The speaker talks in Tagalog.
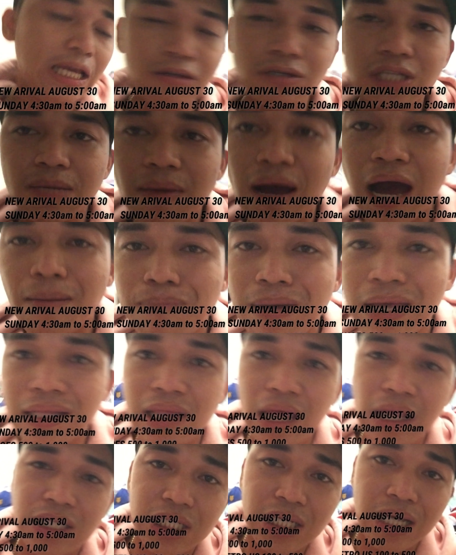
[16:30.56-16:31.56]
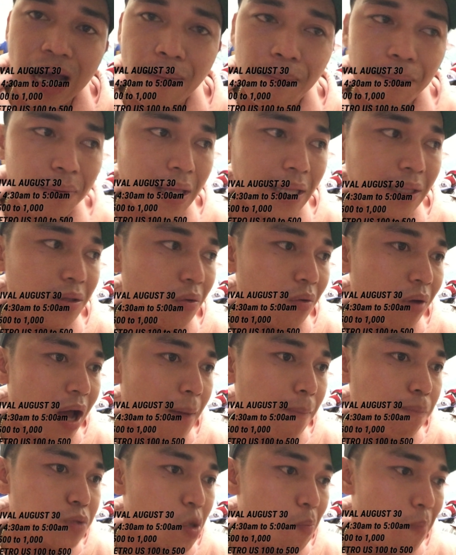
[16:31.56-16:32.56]
Dito sa mga vintage cup, retro
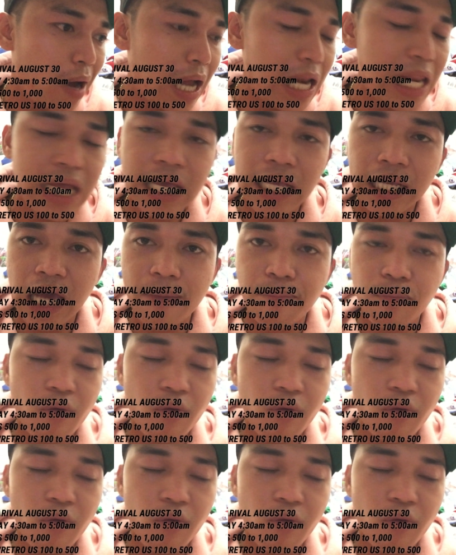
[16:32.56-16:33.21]
cup, so pagalingan kayo